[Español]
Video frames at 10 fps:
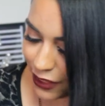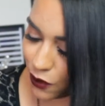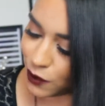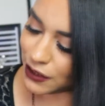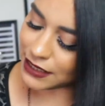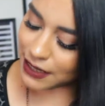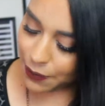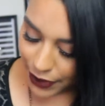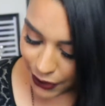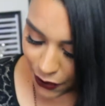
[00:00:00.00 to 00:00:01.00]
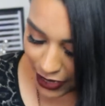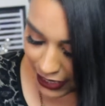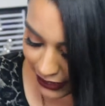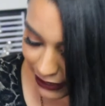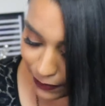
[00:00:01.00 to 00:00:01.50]
Entonces, bueno,
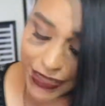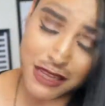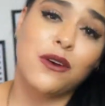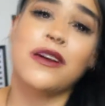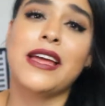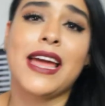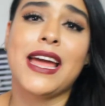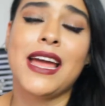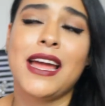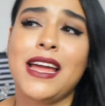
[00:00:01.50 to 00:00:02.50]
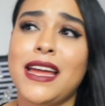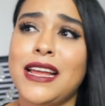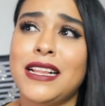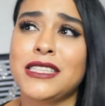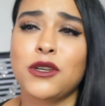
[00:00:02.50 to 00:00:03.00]
les platico que
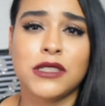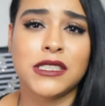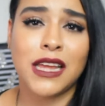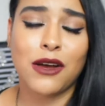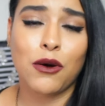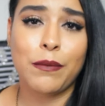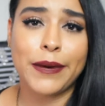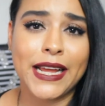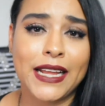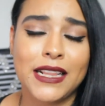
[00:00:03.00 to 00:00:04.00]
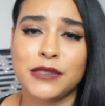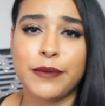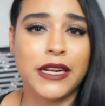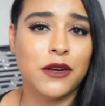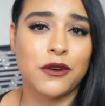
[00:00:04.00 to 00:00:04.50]
eh, las cosas que compré las
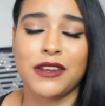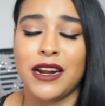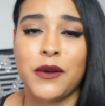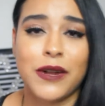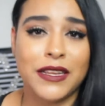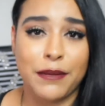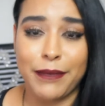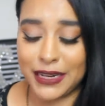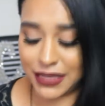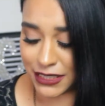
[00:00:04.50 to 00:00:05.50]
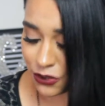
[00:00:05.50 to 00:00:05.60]
pueden encontrar en cualquier parte.